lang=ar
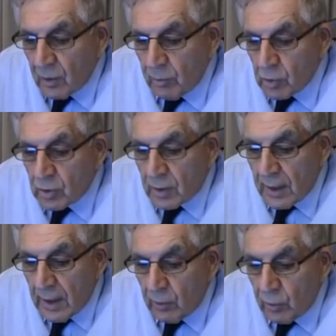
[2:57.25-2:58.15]
تبص
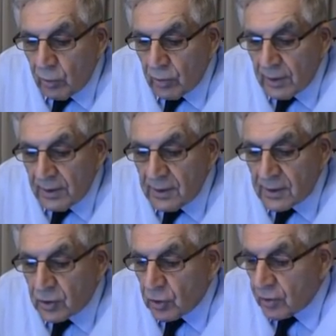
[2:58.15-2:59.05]
تلاقوا
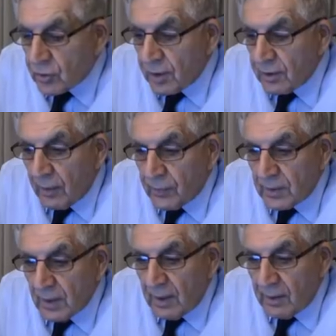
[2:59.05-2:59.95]
الديسشارج
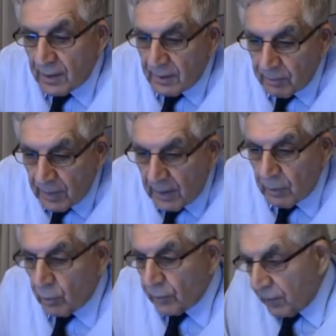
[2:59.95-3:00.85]
اختفت ايذر ان
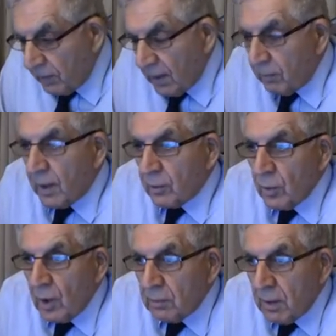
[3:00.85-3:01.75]
ميل اور فيميل برضه
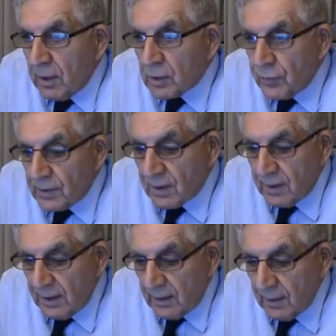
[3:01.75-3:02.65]
ما بقاش فيه
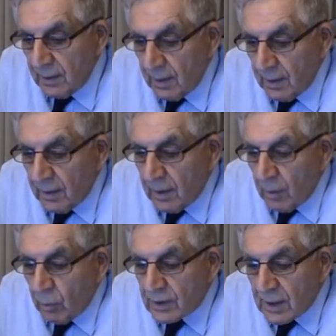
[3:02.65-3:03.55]
صديد
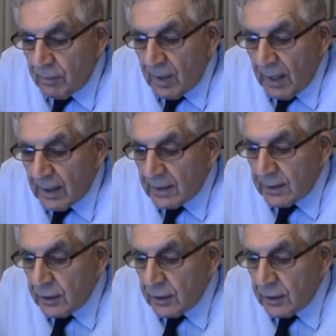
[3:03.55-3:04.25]
واسمي الحاله